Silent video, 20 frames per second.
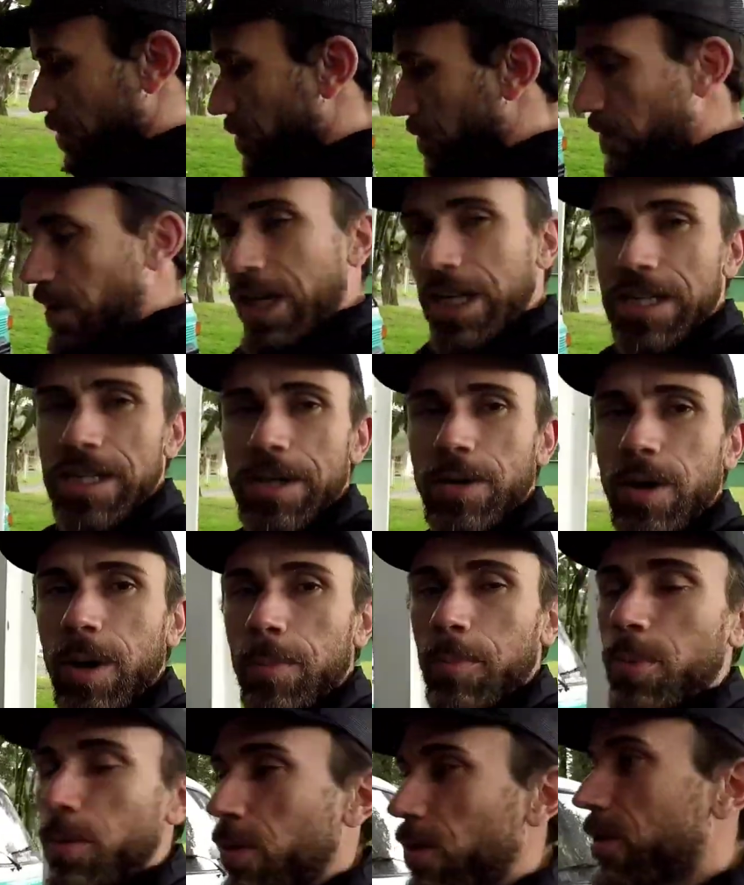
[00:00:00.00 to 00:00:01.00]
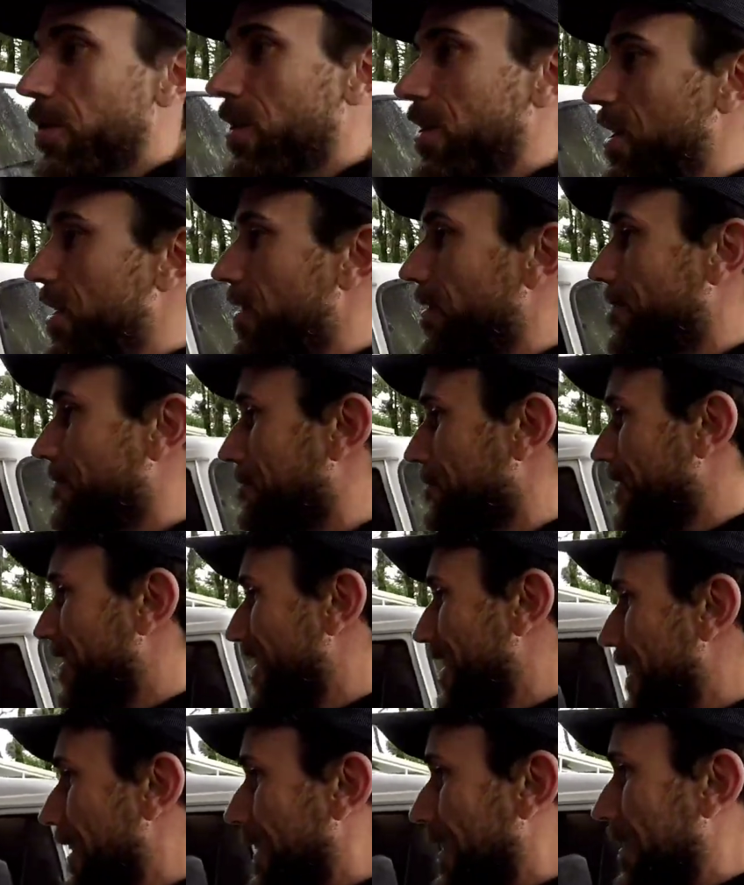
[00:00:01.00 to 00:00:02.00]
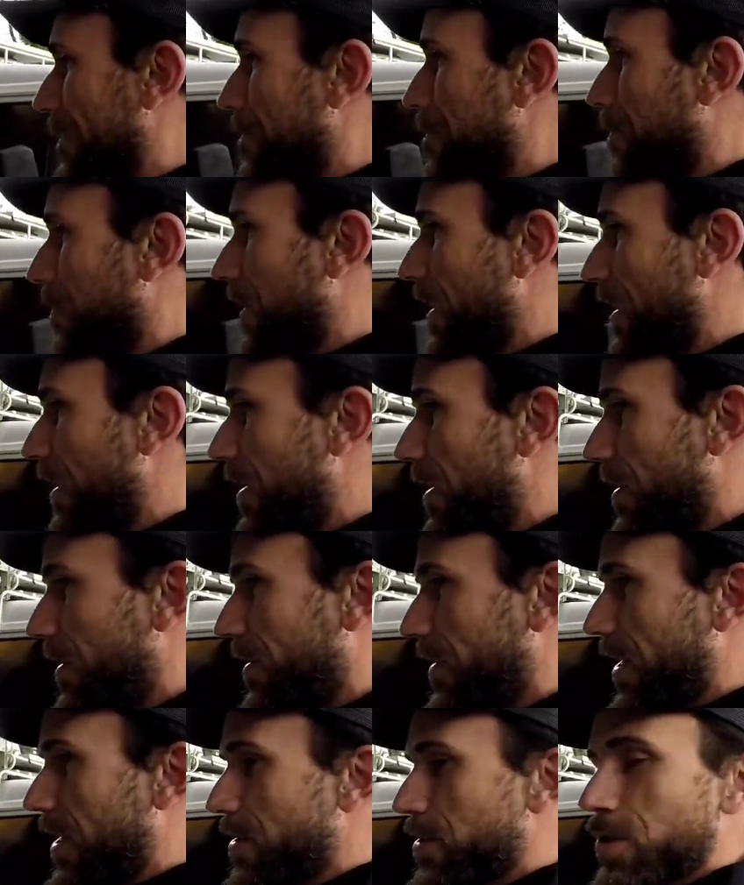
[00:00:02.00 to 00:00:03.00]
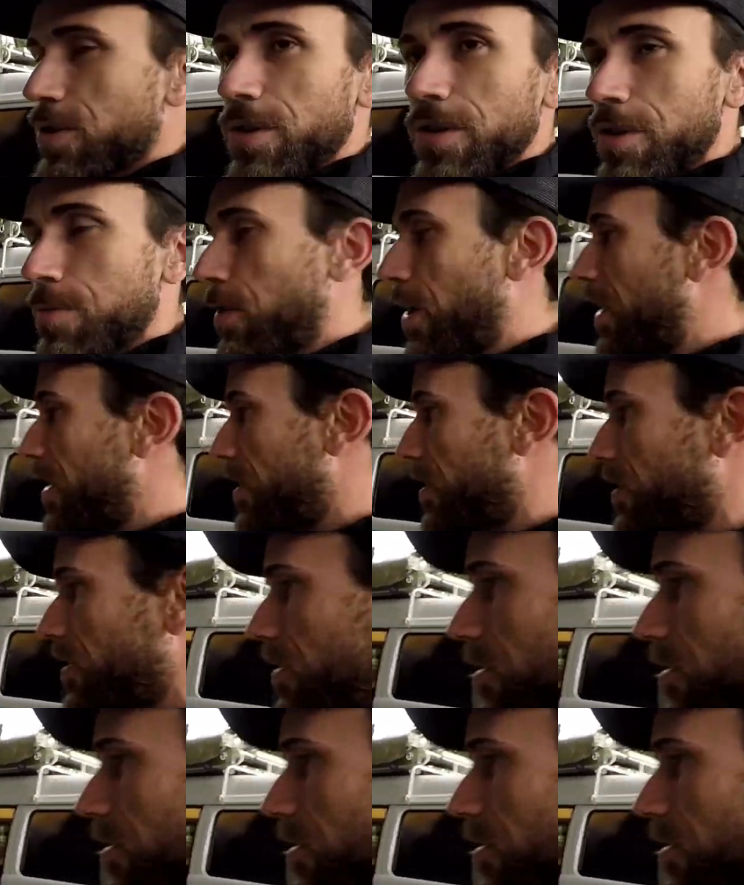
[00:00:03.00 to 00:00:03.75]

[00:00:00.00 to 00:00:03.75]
ofereceu apoio aí. E tá show de bola.